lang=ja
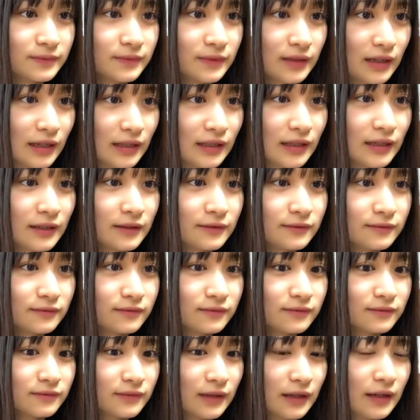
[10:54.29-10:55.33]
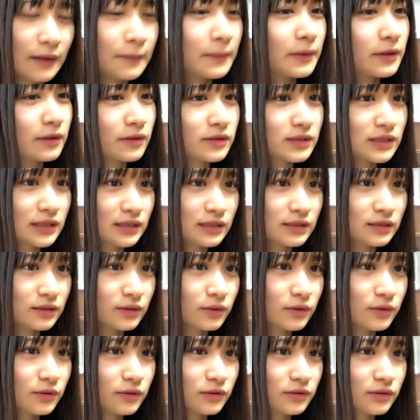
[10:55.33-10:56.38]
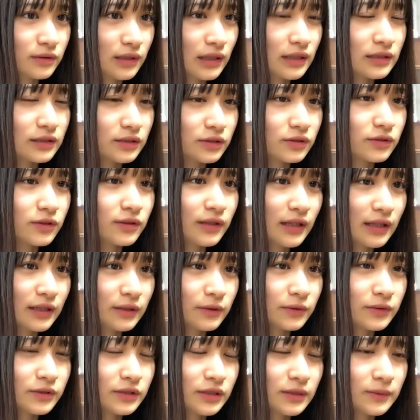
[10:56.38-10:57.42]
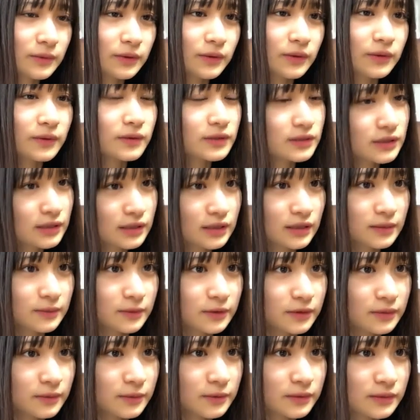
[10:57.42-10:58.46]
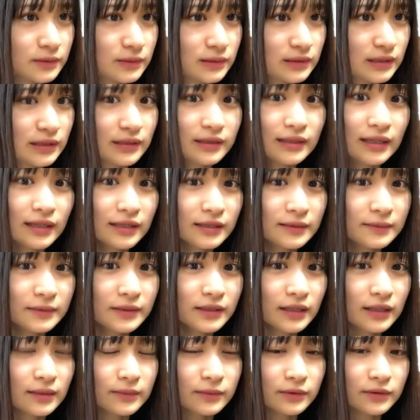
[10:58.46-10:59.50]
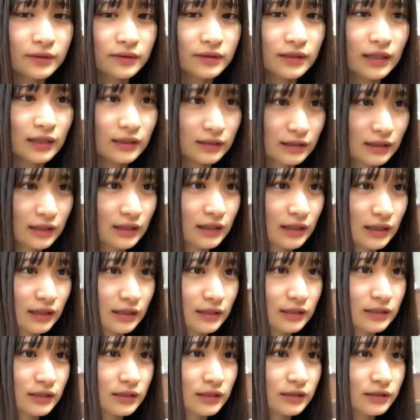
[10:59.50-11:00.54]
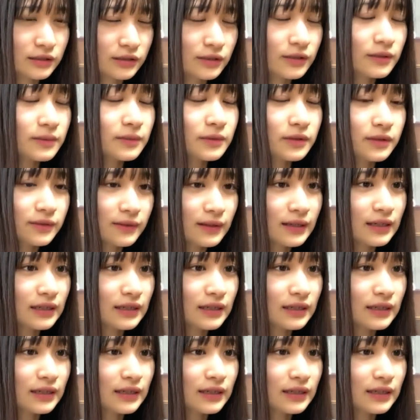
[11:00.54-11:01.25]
かなやっぱどうせどうなずっとねどうしても残しててももう絶対に見ないものってあるからそういうものは